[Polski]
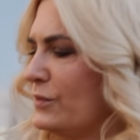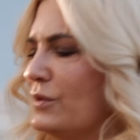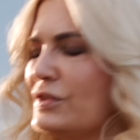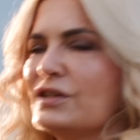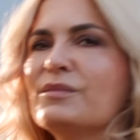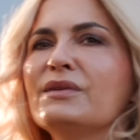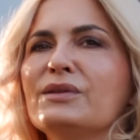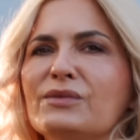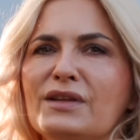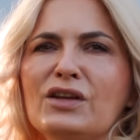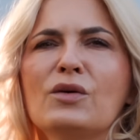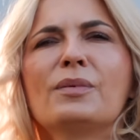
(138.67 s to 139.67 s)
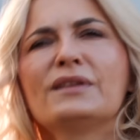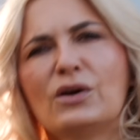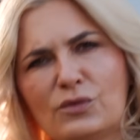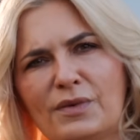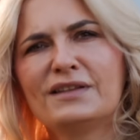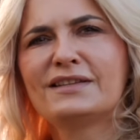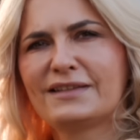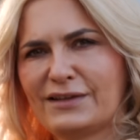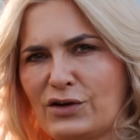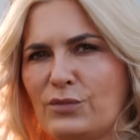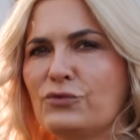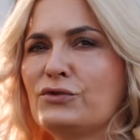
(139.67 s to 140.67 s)
słoneczne będą na niego padały, będzie
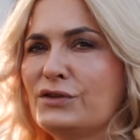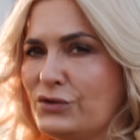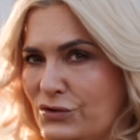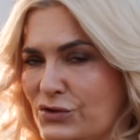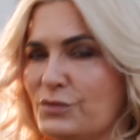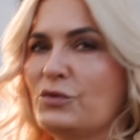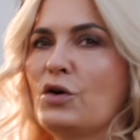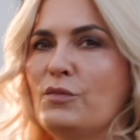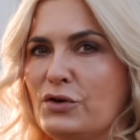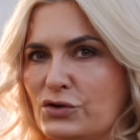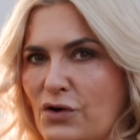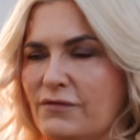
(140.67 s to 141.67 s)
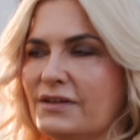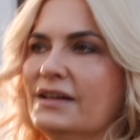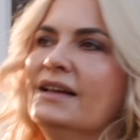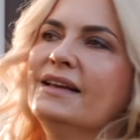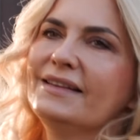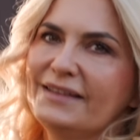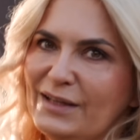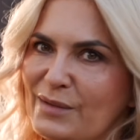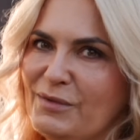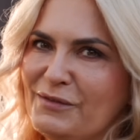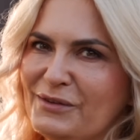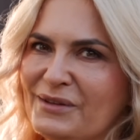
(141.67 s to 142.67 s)
jednak robił się dość szybko beżowy.
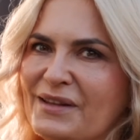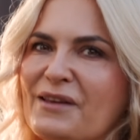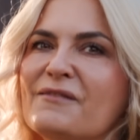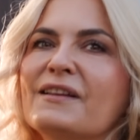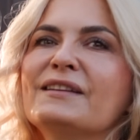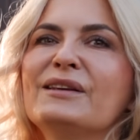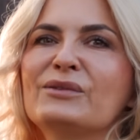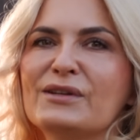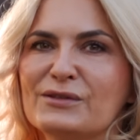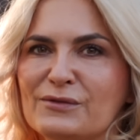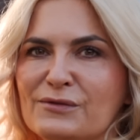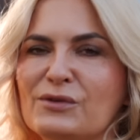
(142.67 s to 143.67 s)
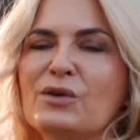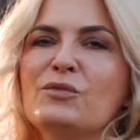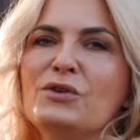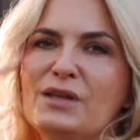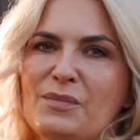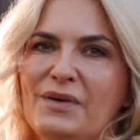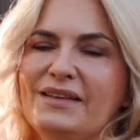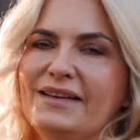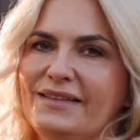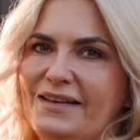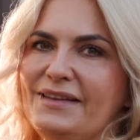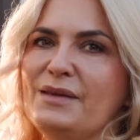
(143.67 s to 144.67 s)
Najlepiej wyglądają wianki, które są w domu i nie
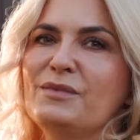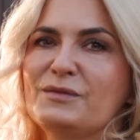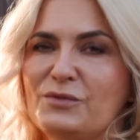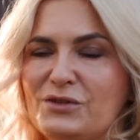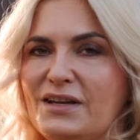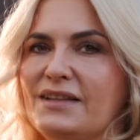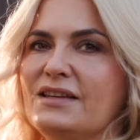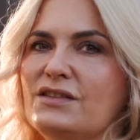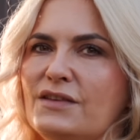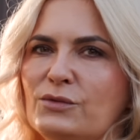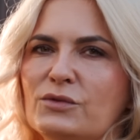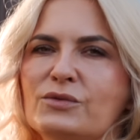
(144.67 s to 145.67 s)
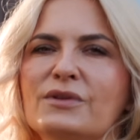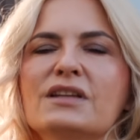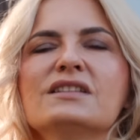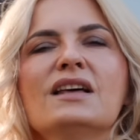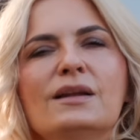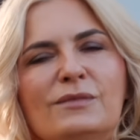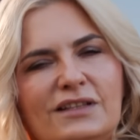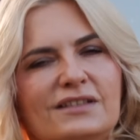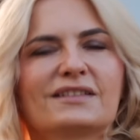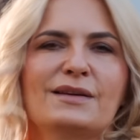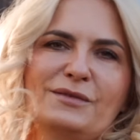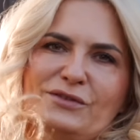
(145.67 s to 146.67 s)
pada na nie bezpośrednie światło słoneczne, ale my
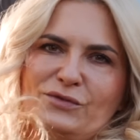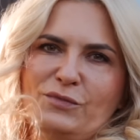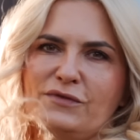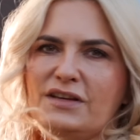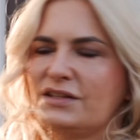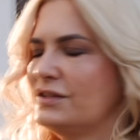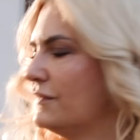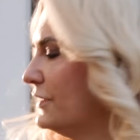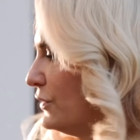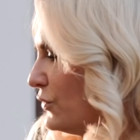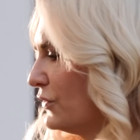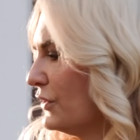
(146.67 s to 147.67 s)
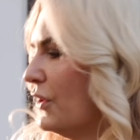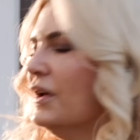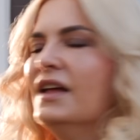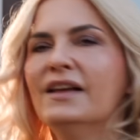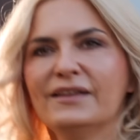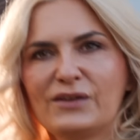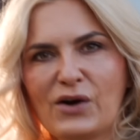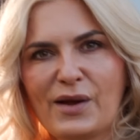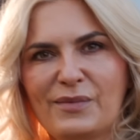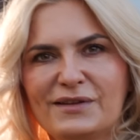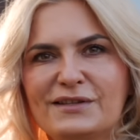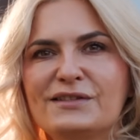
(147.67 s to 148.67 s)
też chcemy coś powiesić, więc trudno.
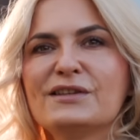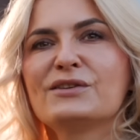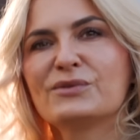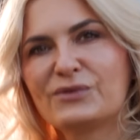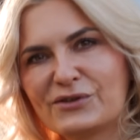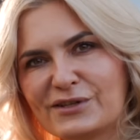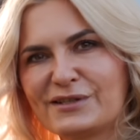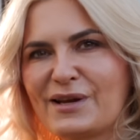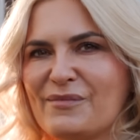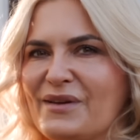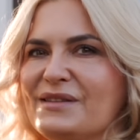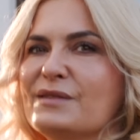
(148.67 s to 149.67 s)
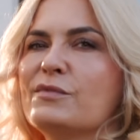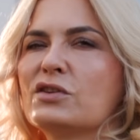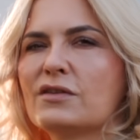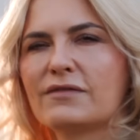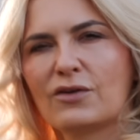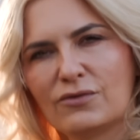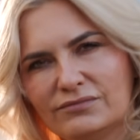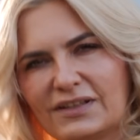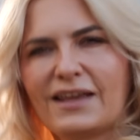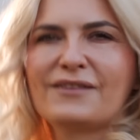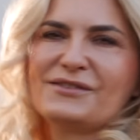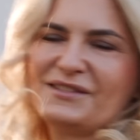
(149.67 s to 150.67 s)
Trochę będzie cieszył, troszeczkę będzie beżowiał,
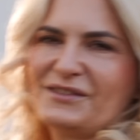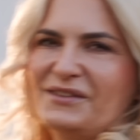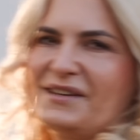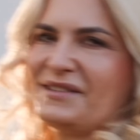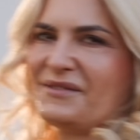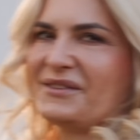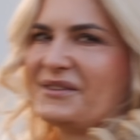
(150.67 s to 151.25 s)
tak jak wszystko teraz w